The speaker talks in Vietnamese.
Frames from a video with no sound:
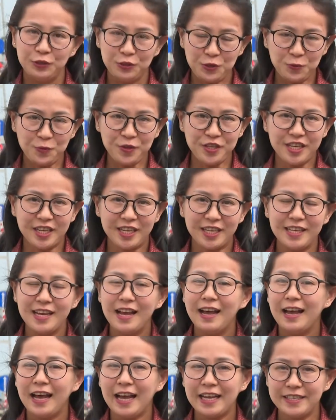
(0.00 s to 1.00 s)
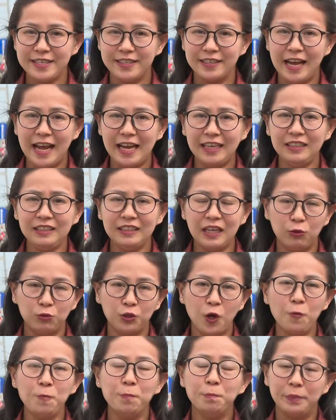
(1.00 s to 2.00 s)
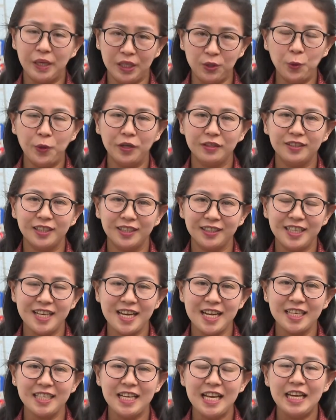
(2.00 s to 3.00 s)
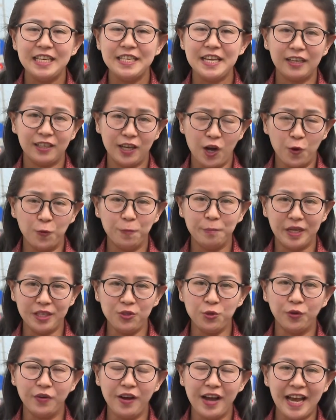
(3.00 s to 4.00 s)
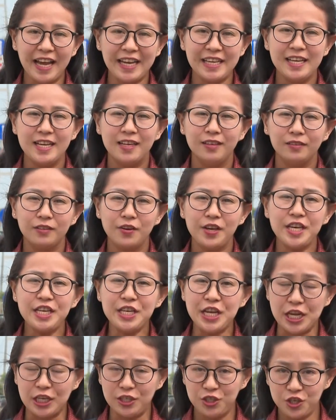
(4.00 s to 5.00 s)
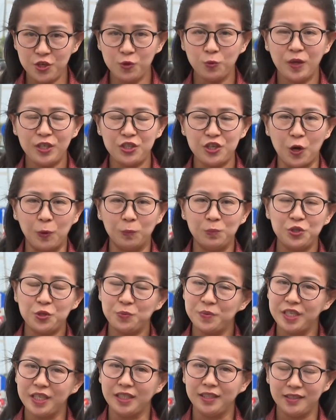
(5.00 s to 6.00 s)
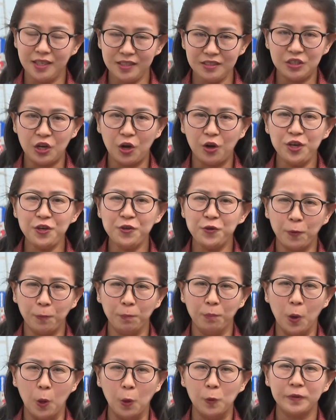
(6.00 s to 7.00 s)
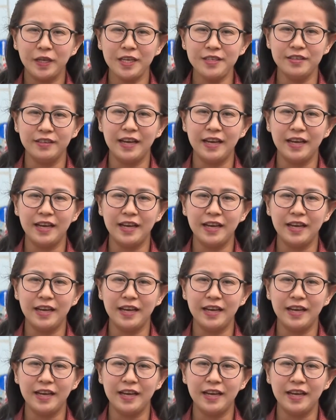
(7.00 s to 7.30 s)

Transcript: Thưa quý vị, hai dự án cao tốc Mỹ Thuận – Cần Thơ và cầu Mỹ Thuận 2 có ý nghĩa rất quan trọng trong việc kết nối đồng bộ các dự